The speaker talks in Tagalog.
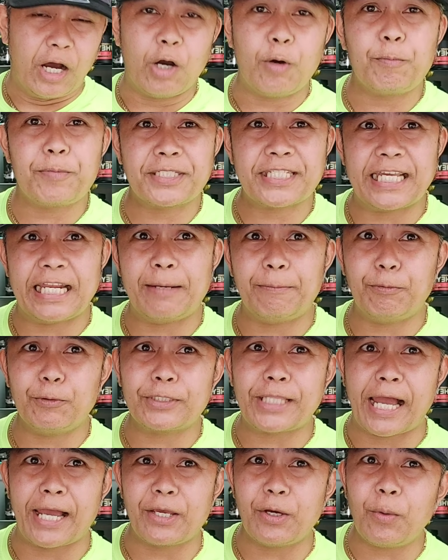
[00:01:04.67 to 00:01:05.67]
umpisa na
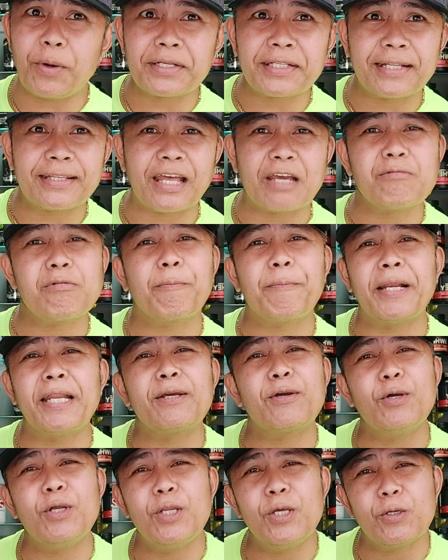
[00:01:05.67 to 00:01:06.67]
po tayo, wag na tayo
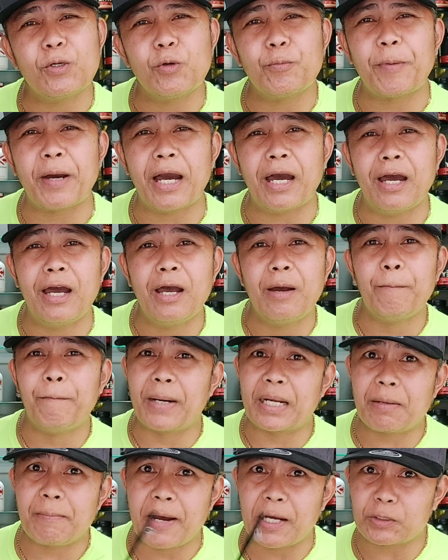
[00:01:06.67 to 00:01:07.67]
magpaligoy-ligoy pa
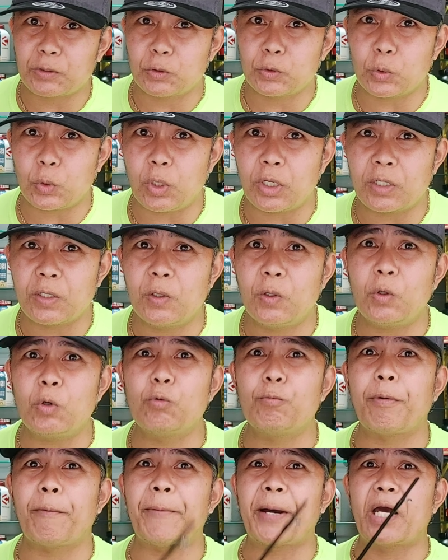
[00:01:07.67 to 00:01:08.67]
para matuto kayo
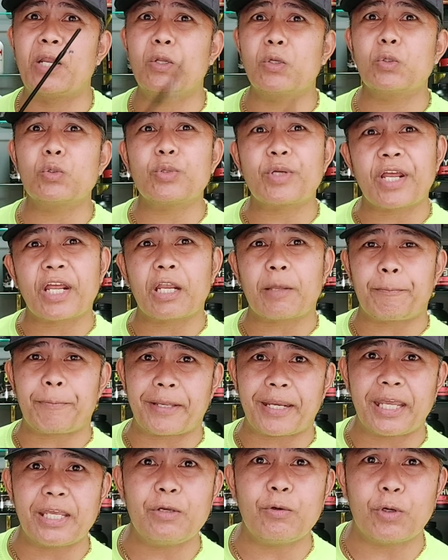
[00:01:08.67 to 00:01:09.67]
kung paano nyo
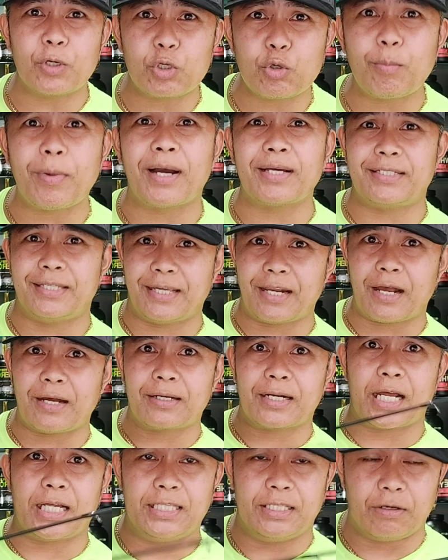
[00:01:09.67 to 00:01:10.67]
re-repairin yung inyong mga sirang
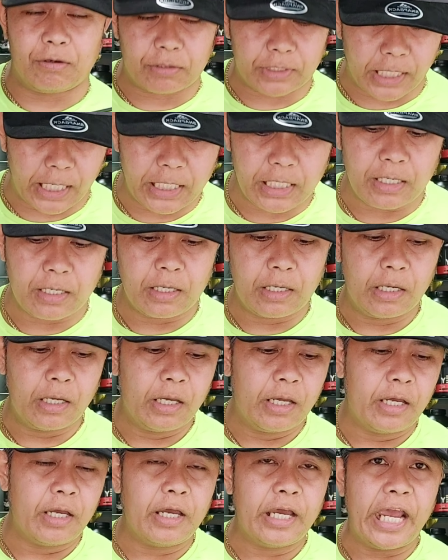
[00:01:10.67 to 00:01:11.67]
rod, okay?
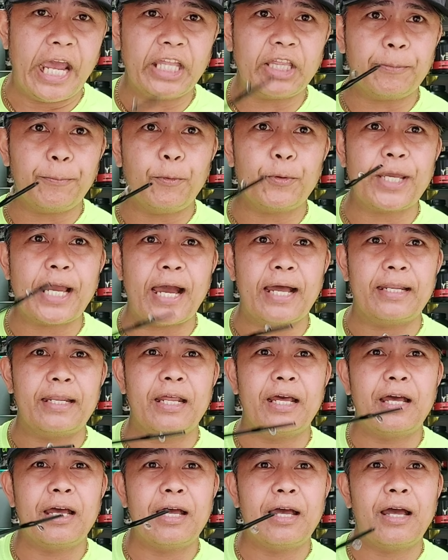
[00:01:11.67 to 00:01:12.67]
Ito po yan.
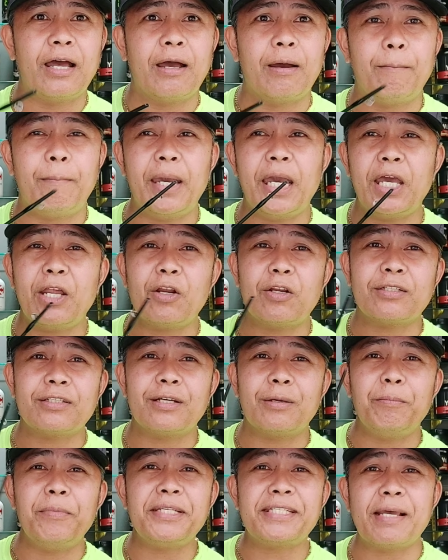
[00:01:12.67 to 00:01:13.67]
May,
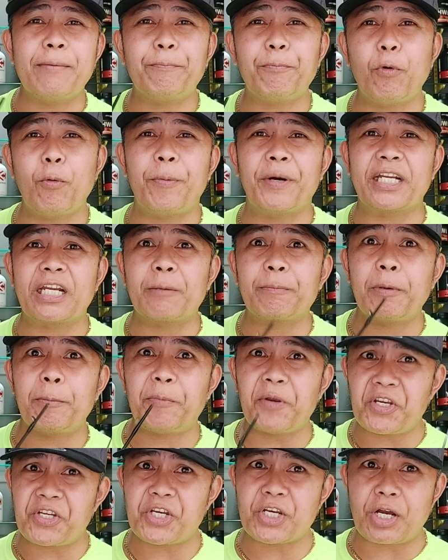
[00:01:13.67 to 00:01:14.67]
minsan po pag
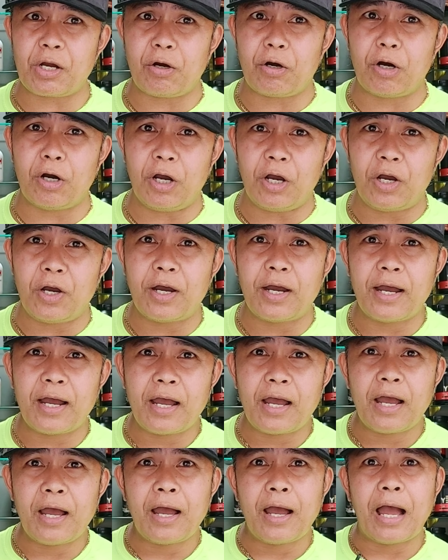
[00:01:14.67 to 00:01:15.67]
nagpipishing ako,
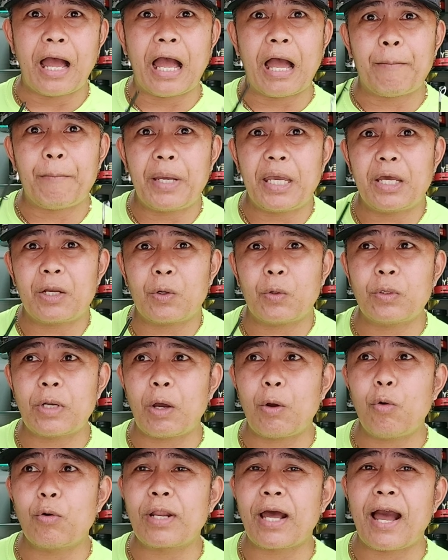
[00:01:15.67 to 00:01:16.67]
uh, mayroon
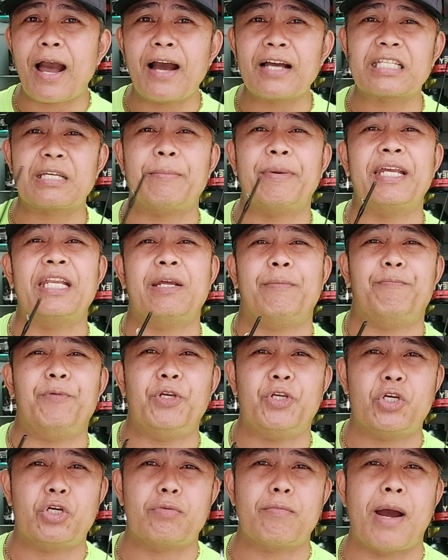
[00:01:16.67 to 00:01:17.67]
akong nakakasabay na
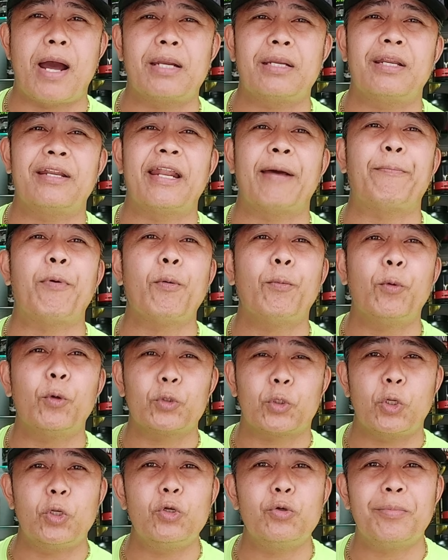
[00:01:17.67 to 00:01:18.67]
fisherman na
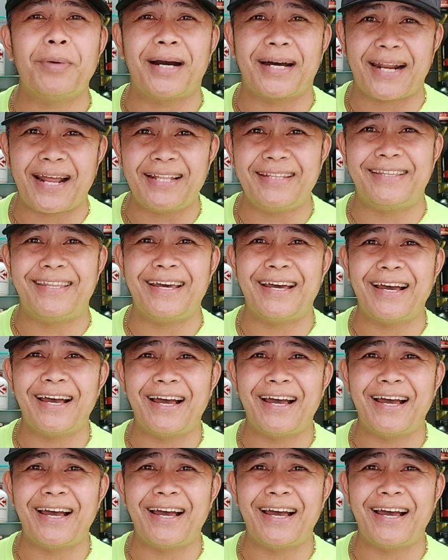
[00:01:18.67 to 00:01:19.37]
puputol yung mga rod.